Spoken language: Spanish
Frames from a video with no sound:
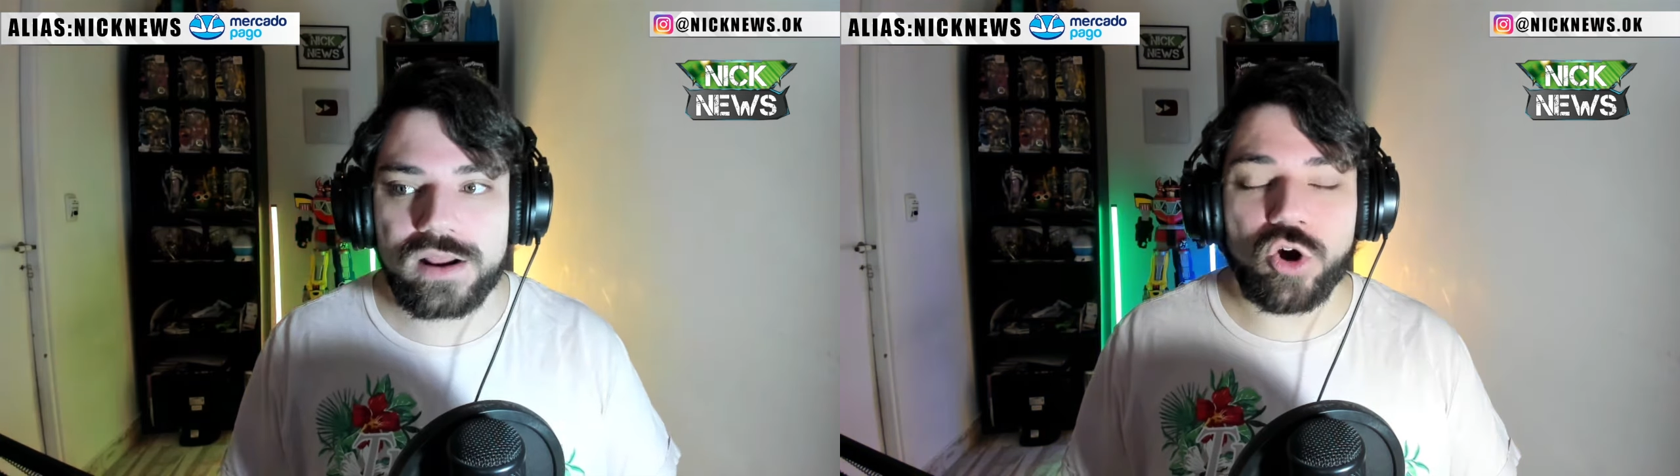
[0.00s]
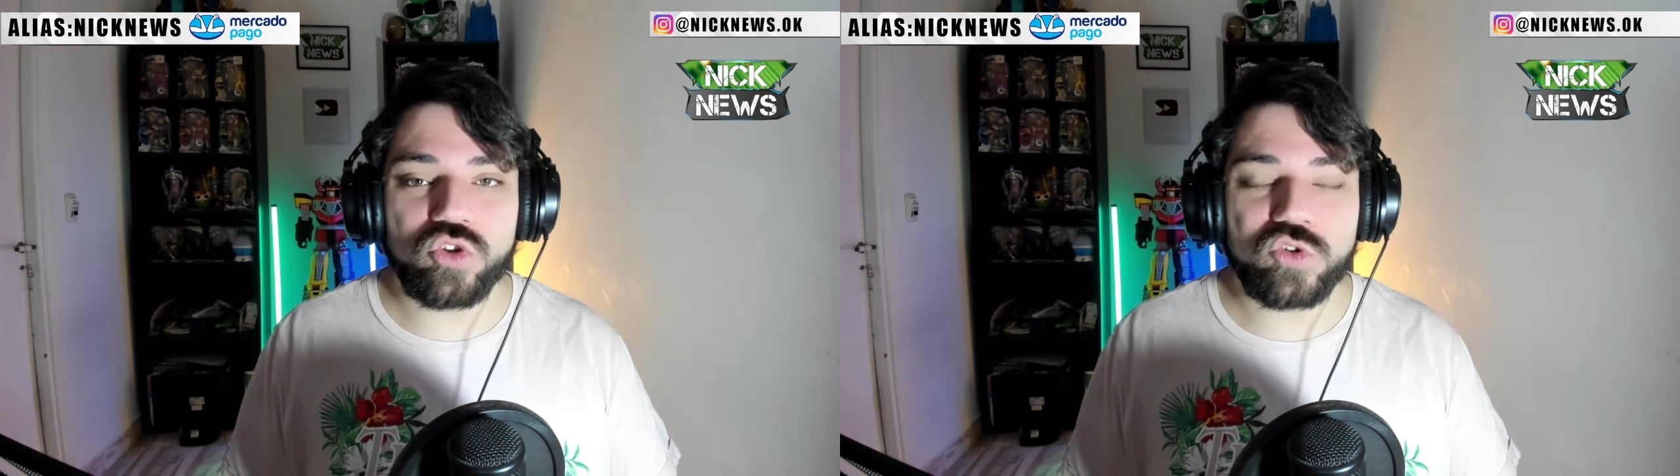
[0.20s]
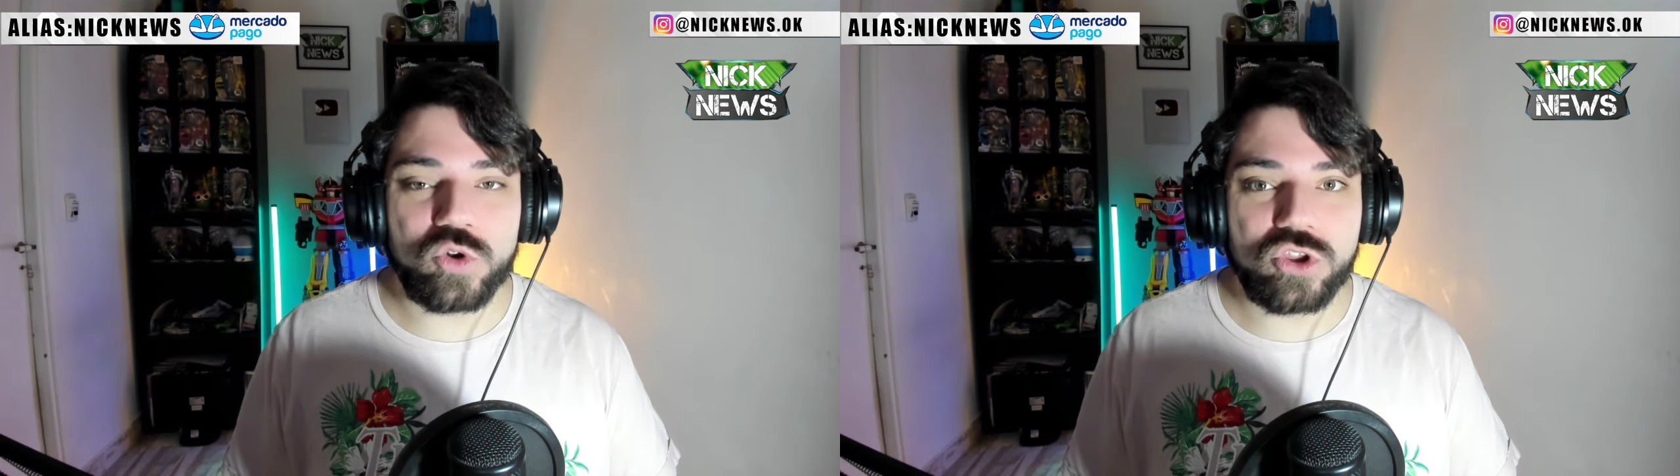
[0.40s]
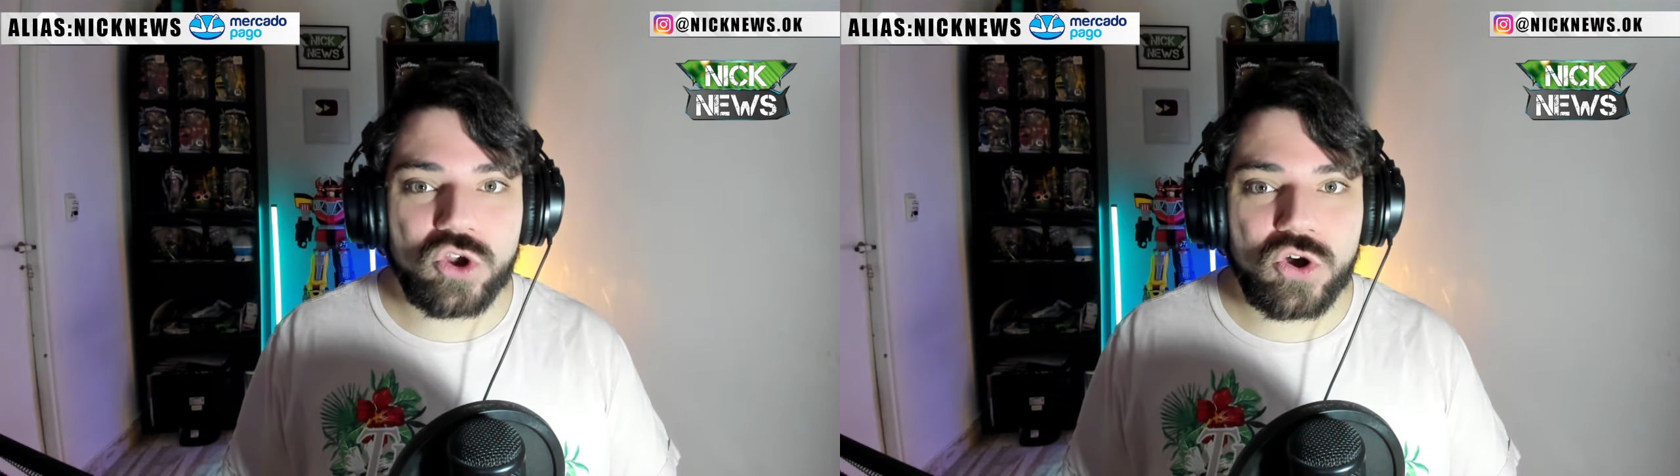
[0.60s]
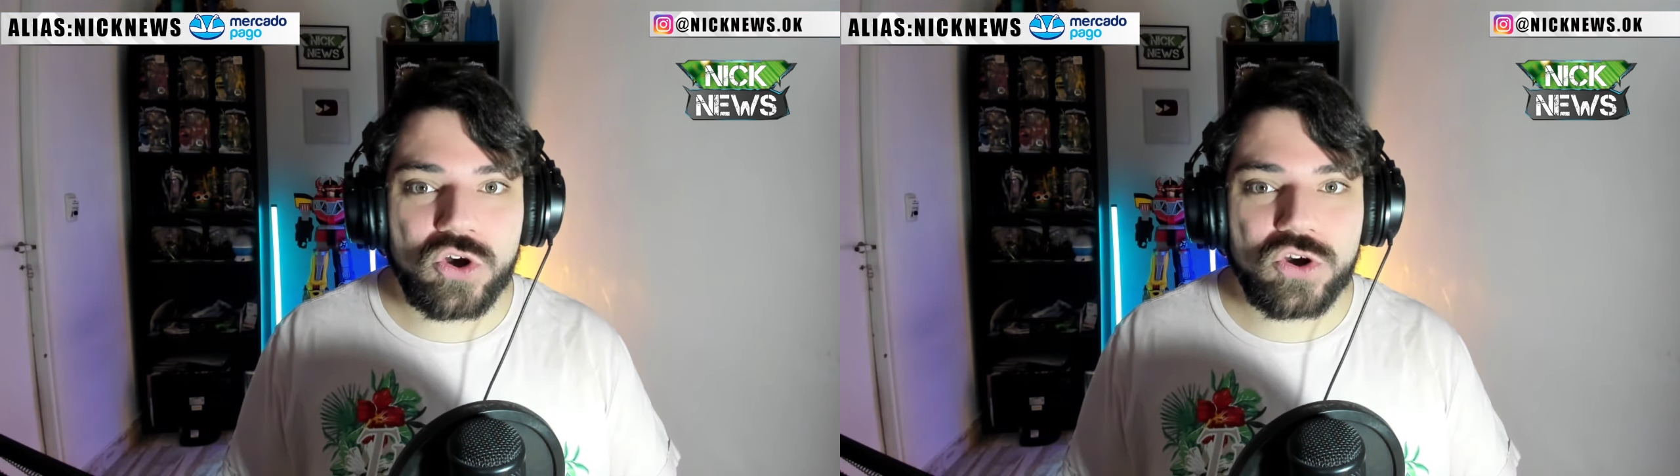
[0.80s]

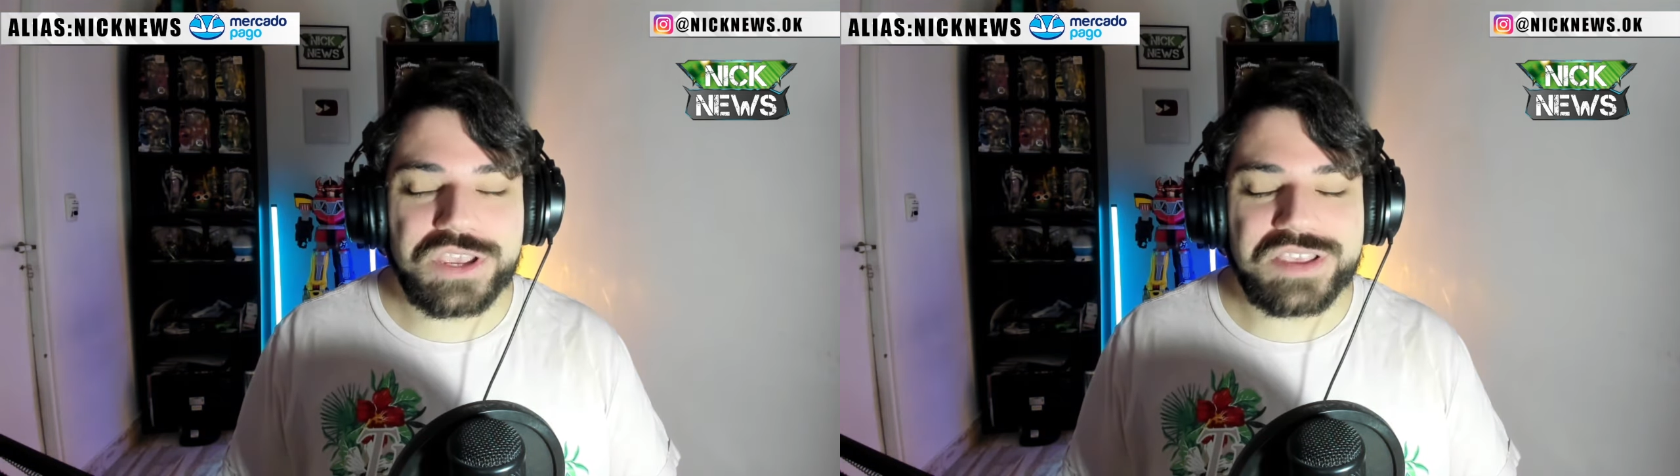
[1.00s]
Consultó y